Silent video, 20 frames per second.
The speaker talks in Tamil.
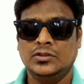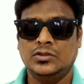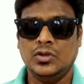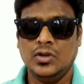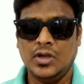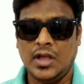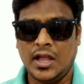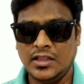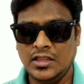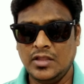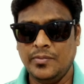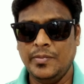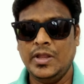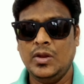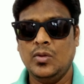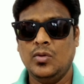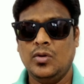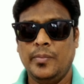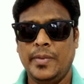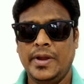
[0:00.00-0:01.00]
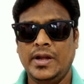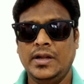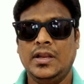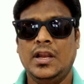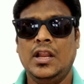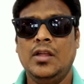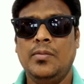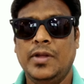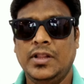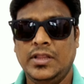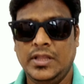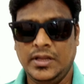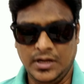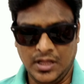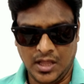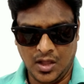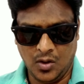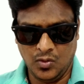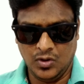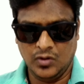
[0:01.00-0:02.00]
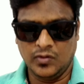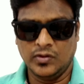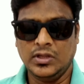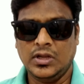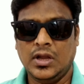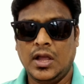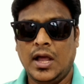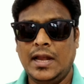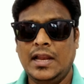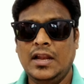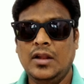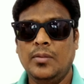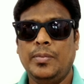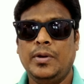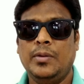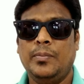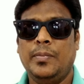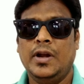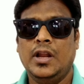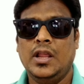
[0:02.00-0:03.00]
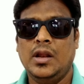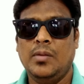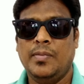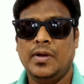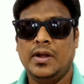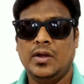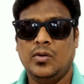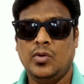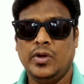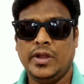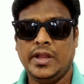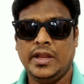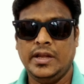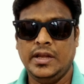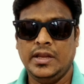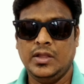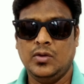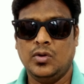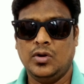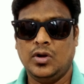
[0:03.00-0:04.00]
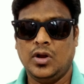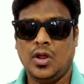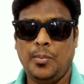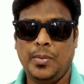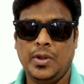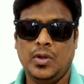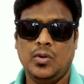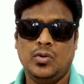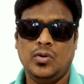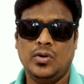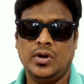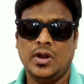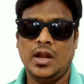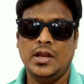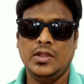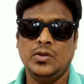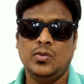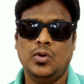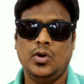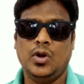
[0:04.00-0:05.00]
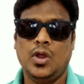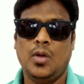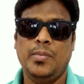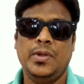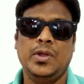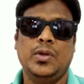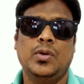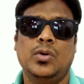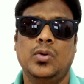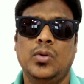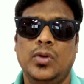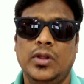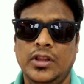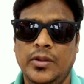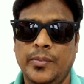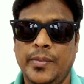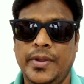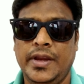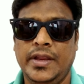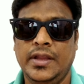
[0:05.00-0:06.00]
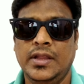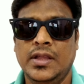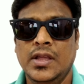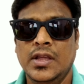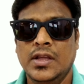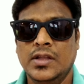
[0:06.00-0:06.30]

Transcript: ஸோ அந்தமாரி ஒரு மென்டலாக பார்த்தீங்கன்னா அவங்களுக்கு வந்து காலையில் ப்ரிப்பேர்டாக இருப்பாங்க ஓகே இன்றைக்கி ஒரு டாபிக் வரும் நாளைக்கு ஒரு டாபிக் வரும் அந்தமாரி